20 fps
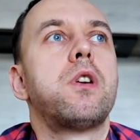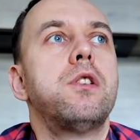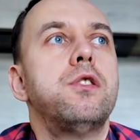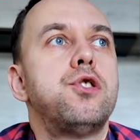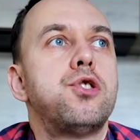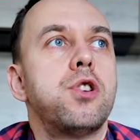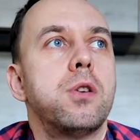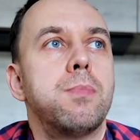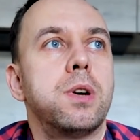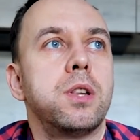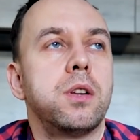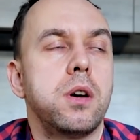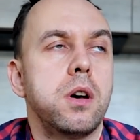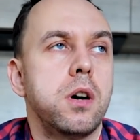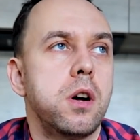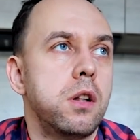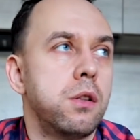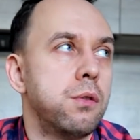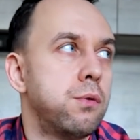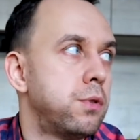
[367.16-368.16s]
Еще
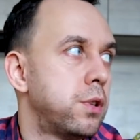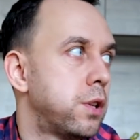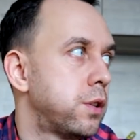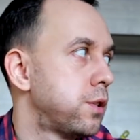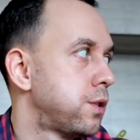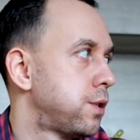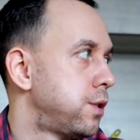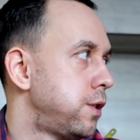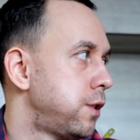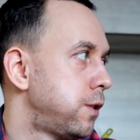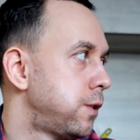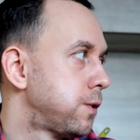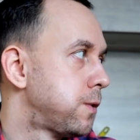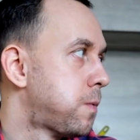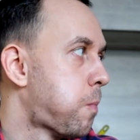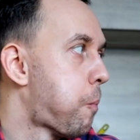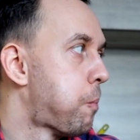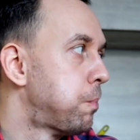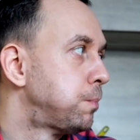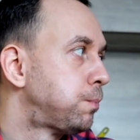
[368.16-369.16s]
мангальную надо сделать.